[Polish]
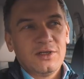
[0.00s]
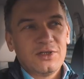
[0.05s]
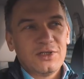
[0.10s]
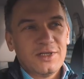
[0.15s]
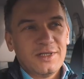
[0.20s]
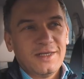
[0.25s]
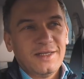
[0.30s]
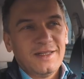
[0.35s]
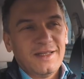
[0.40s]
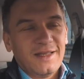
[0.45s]

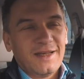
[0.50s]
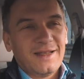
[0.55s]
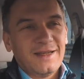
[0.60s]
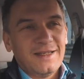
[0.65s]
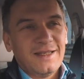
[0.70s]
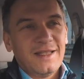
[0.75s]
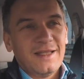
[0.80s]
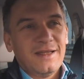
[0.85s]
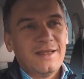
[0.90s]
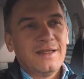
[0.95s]
czyli
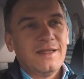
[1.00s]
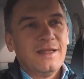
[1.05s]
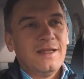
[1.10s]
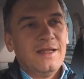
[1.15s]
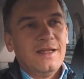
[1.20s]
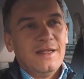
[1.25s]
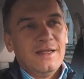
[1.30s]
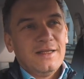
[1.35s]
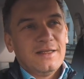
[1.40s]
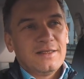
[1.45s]
generalnie
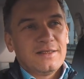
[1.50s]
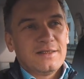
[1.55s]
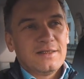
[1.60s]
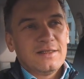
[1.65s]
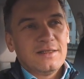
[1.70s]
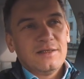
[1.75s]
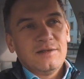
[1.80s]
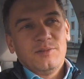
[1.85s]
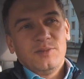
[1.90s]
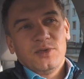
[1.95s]

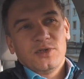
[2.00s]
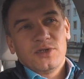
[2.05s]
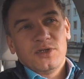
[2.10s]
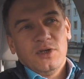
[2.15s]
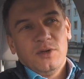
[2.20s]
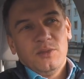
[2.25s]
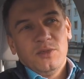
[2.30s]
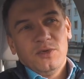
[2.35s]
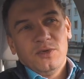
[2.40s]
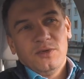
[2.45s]
z
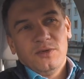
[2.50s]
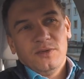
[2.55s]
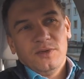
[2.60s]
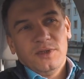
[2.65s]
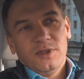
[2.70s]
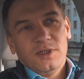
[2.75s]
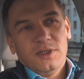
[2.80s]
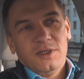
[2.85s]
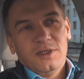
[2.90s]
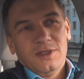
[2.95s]
poziomu
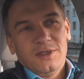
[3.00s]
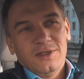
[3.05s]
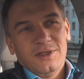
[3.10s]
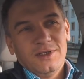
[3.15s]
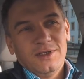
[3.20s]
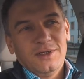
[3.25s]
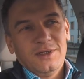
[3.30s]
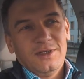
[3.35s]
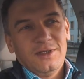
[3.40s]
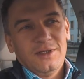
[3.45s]

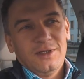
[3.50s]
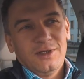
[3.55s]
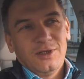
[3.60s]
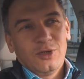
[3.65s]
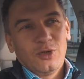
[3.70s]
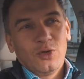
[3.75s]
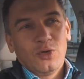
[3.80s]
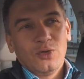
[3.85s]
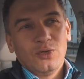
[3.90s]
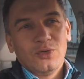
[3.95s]
e,
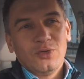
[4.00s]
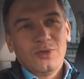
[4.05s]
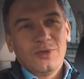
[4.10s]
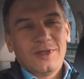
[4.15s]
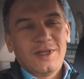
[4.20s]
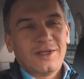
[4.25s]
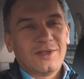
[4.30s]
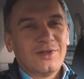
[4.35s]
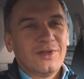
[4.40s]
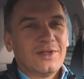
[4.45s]
gruntu,
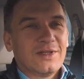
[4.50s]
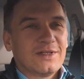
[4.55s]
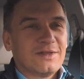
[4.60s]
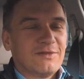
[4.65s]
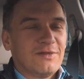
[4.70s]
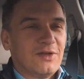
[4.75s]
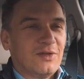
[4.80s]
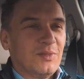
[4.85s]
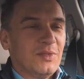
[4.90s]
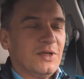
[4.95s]
tak to
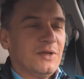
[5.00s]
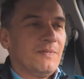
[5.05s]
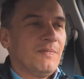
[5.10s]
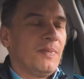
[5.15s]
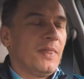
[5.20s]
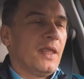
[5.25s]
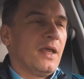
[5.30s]
nazwijmy.